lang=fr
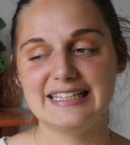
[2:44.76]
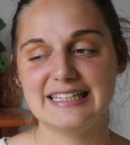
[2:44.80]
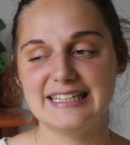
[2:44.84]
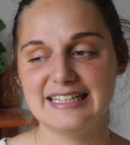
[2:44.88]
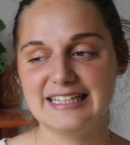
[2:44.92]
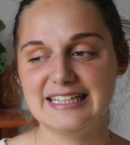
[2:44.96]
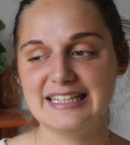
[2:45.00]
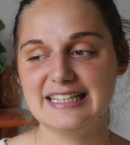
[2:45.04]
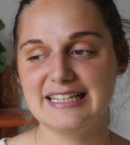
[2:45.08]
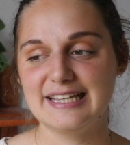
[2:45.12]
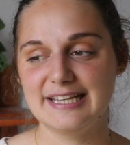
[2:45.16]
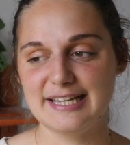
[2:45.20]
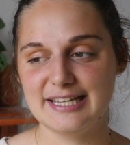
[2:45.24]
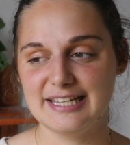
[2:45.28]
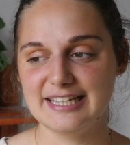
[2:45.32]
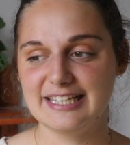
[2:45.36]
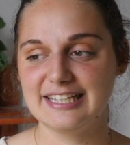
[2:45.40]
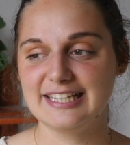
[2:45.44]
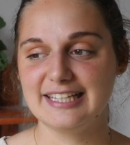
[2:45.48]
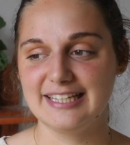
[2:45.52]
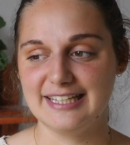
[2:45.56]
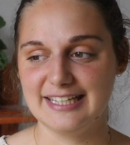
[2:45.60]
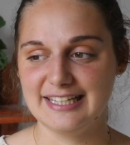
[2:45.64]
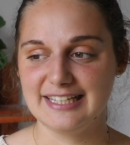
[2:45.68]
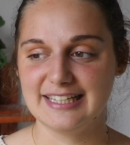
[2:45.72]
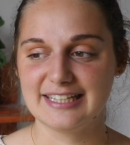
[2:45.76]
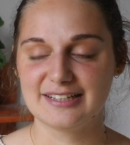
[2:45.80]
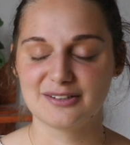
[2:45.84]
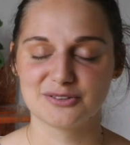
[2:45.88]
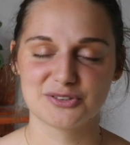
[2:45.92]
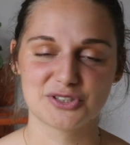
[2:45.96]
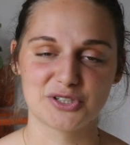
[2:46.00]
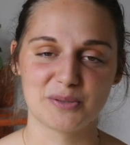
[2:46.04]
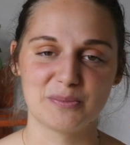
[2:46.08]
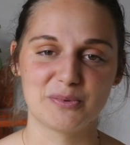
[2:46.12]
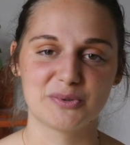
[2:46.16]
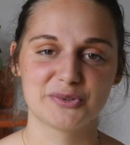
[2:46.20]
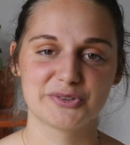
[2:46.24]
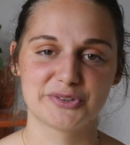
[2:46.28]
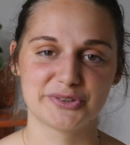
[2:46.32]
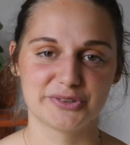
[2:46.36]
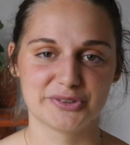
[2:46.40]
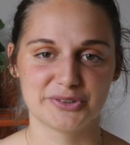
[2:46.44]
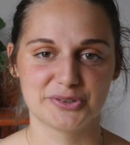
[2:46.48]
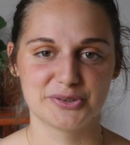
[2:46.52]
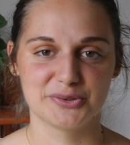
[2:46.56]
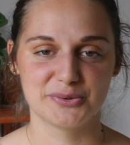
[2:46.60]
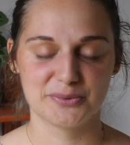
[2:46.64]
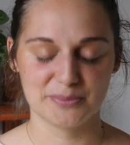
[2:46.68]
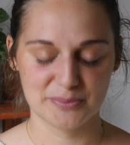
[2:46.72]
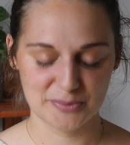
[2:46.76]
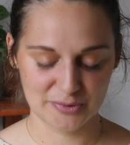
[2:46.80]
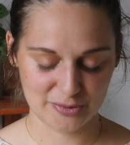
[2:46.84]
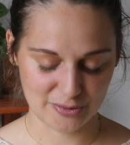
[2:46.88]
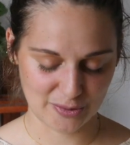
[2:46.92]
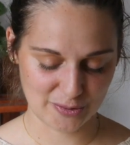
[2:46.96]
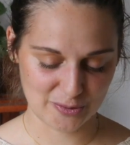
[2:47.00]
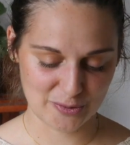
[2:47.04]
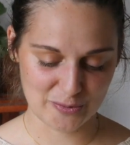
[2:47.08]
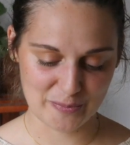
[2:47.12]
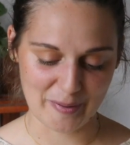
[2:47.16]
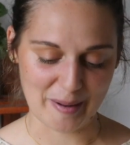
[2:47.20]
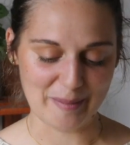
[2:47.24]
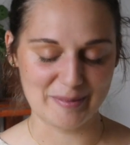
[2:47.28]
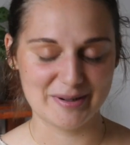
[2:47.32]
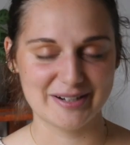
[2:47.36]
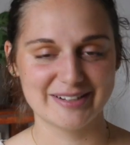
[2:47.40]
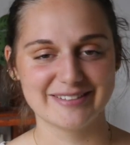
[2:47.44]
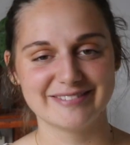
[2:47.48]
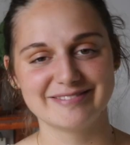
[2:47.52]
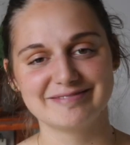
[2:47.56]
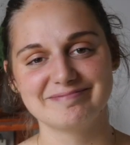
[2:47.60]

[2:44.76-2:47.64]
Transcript: Et quand j'en mange, je me sens coupable.